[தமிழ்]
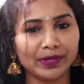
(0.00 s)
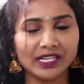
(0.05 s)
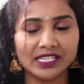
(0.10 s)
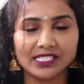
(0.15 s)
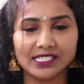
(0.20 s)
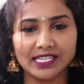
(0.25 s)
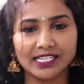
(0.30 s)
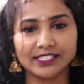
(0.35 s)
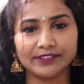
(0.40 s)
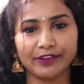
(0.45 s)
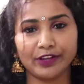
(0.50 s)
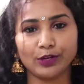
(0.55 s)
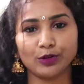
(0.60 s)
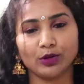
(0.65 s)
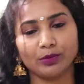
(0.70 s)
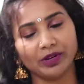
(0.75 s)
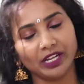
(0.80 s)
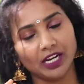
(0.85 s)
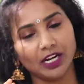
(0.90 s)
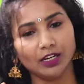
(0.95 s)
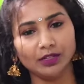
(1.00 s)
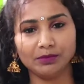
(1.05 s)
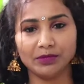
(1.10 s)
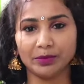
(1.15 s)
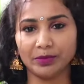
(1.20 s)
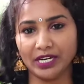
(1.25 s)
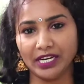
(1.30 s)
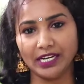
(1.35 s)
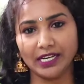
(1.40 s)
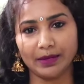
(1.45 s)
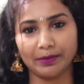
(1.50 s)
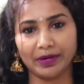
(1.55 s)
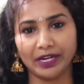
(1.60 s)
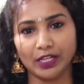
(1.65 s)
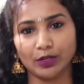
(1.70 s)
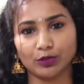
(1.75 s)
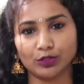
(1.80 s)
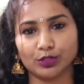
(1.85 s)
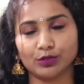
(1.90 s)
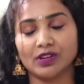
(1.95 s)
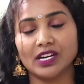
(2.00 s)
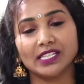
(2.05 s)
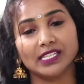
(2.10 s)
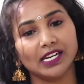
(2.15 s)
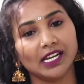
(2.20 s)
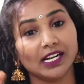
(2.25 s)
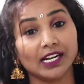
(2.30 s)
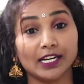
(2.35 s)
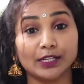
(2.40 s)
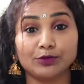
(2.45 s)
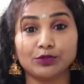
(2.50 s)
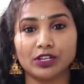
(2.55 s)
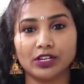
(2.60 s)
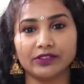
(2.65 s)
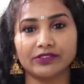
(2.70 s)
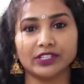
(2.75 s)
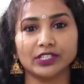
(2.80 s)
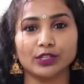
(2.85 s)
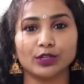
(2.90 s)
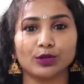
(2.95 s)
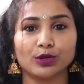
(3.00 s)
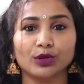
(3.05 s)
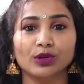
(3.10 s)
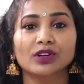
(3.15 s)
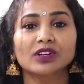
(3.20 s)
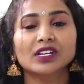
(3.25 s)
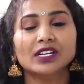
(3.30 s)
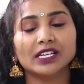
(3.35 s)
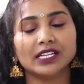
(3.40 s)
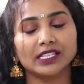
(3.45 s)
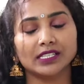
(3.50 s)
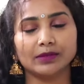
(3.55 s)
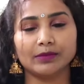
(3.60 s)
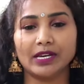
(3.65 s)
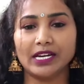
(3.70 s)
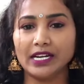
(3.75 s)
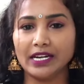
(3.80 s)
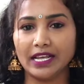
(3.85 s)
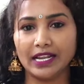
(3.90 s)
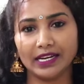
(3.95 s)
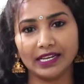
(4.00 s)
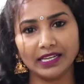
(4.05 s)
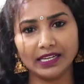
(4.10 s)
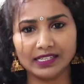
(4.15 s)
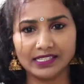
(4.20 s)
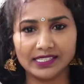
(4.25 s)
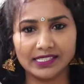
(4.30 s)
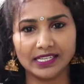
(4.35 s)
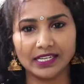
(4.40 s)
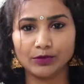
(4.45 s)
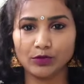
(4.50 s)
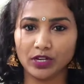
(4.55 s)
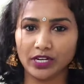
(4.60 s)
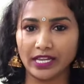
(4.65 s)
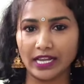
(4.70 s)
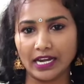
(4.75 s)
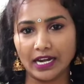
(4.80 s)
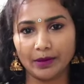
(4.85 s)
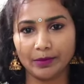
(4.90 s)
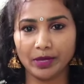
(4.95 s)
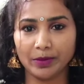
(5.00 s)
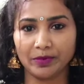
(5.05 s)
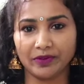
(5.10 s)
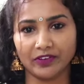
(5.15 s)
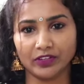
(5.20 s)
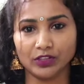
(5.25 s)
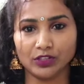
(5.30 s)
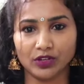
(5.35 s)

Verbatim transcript: சிம்பிள் டிசைன்ஸ் வேணும் அப்படின்னாலும் நம்ம நீட்டா பண்ணி கொடுத்துருவோம் அதுல கட் ஒர்க் வந்துடும் இந்த மாதிரி நிறைய டிசைன் ஒர்க் எல்லாமே இப்போ